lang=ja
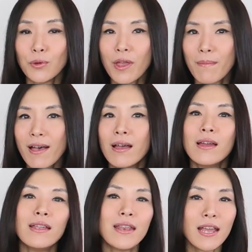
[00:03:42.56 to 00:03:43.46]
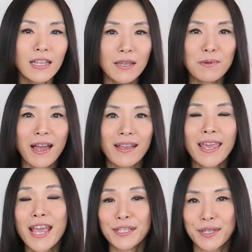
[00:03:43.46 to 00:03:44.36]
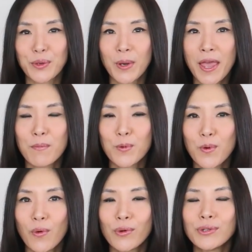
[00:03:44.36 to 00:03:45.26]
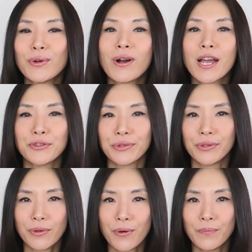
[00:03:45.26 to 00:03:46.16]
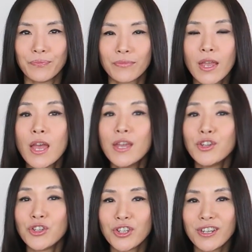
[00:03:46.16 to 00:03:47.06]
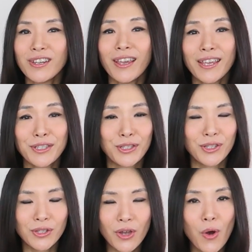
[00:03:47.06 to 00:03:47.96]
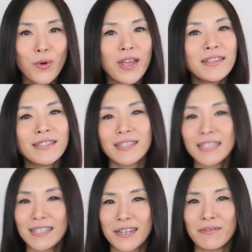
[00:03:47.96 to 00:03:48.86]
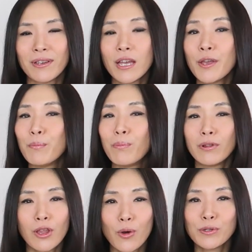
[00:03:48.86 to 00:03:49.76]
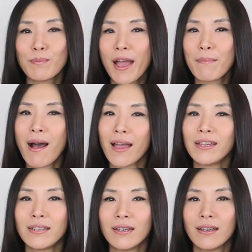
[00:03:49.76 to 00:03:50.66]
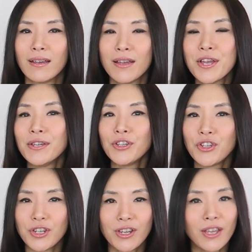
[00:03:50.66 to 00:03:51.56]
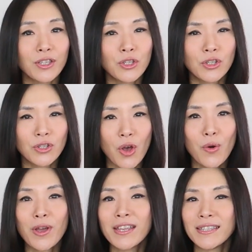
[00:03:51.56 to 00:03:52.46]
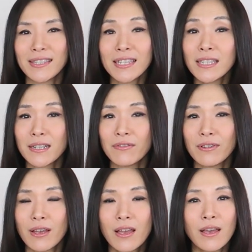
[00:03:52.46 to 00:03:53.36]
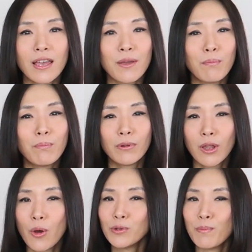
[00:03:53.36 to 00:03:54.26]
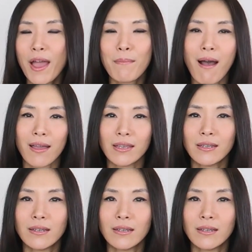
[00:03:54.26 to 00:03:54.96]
例えばネガティブなケースでの例文をご紹介すると She is so insensitive it blows my mind She is so insensitive it blows my mind